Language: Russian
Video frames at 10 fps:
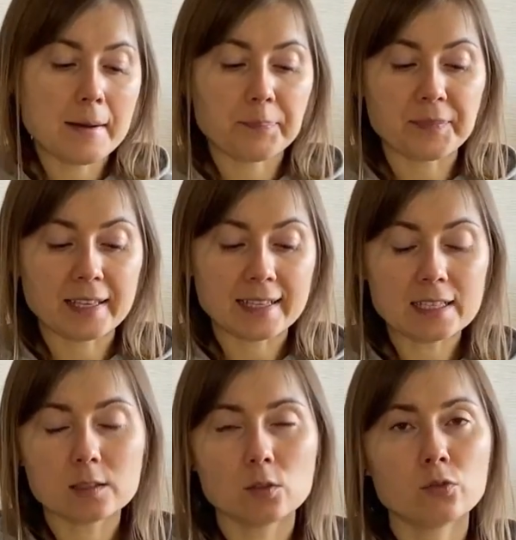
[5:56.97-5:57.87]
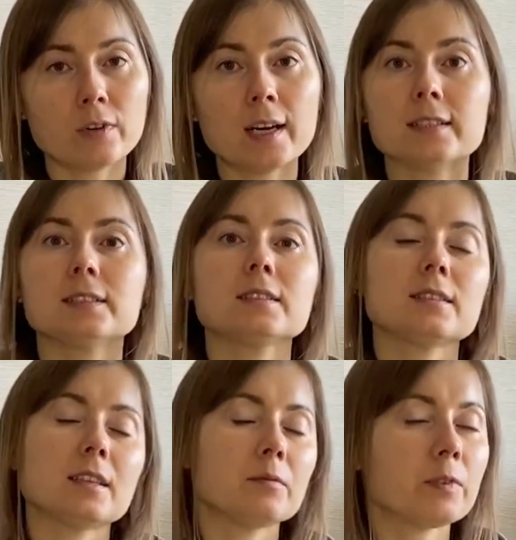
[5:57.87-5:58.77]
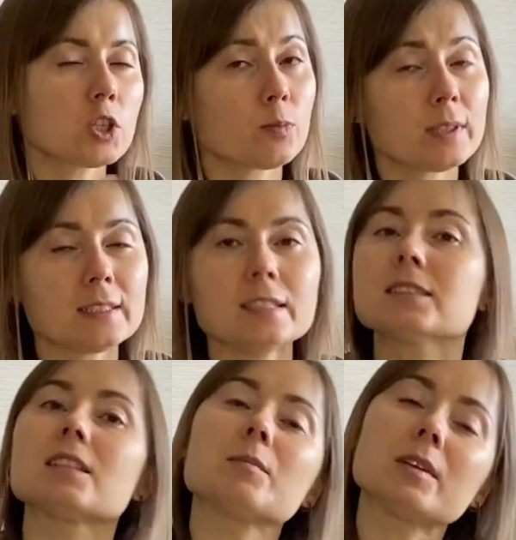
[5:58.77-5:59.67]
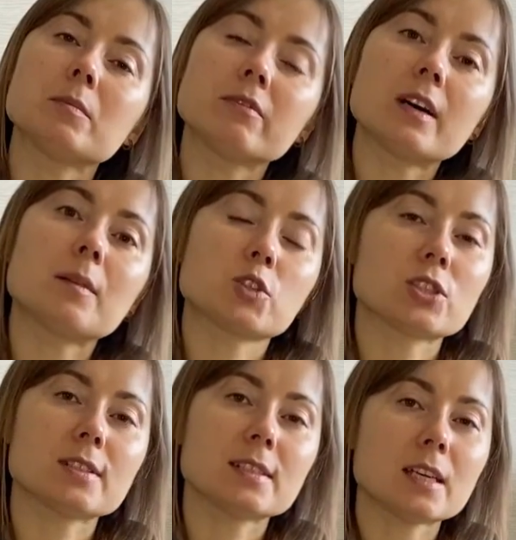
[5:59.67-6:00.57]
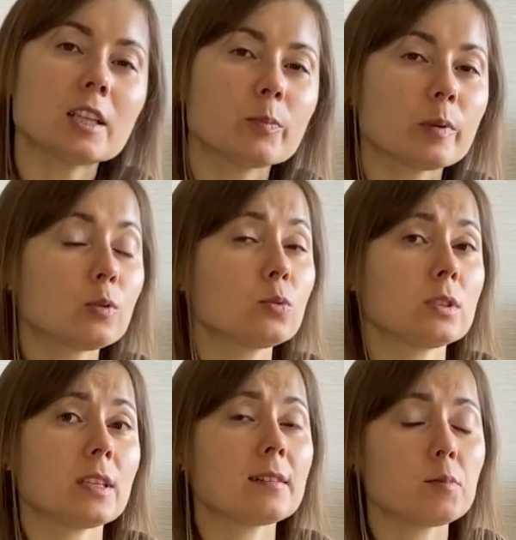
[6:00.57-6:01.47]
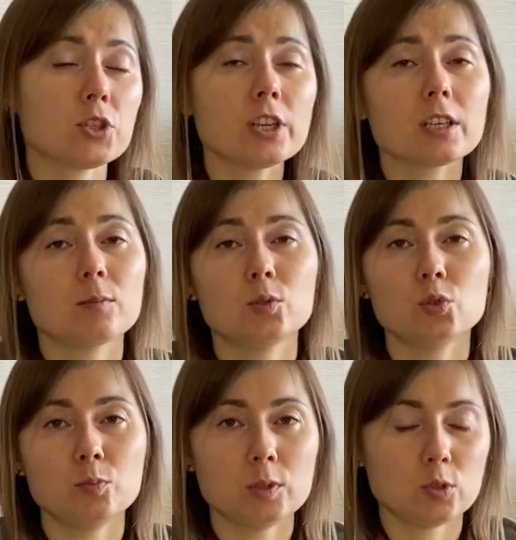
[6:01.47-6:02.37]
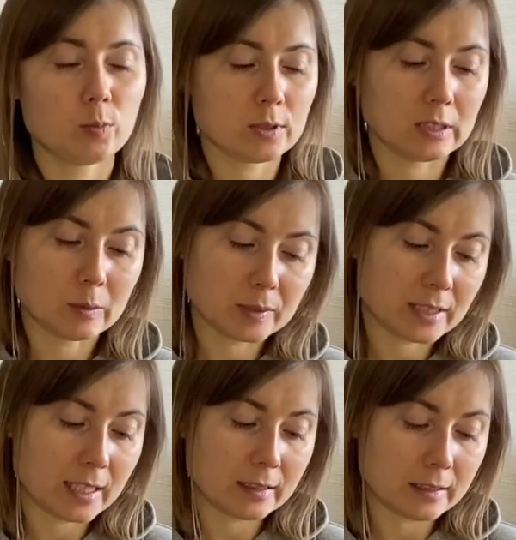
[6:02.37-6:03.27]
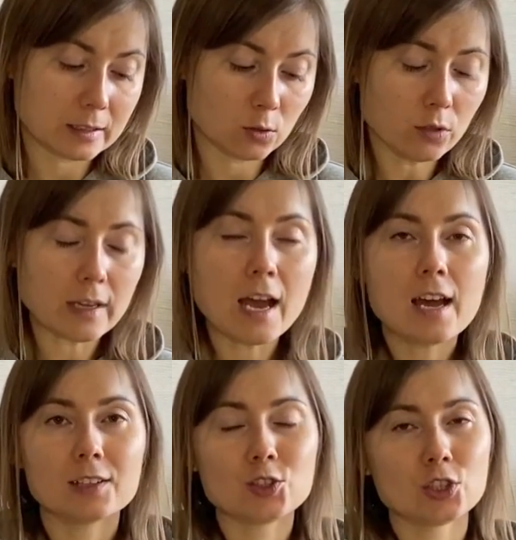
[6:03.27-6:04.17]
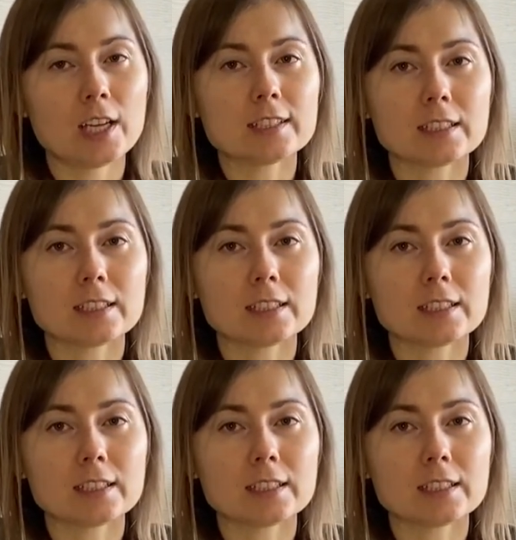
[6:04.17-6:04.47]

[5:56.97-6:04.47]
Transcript: Если у вас, там, вашим родителям, либо вам 60 плюс, я вообще рекомендую пить ее просто на постоянной основе, начиная с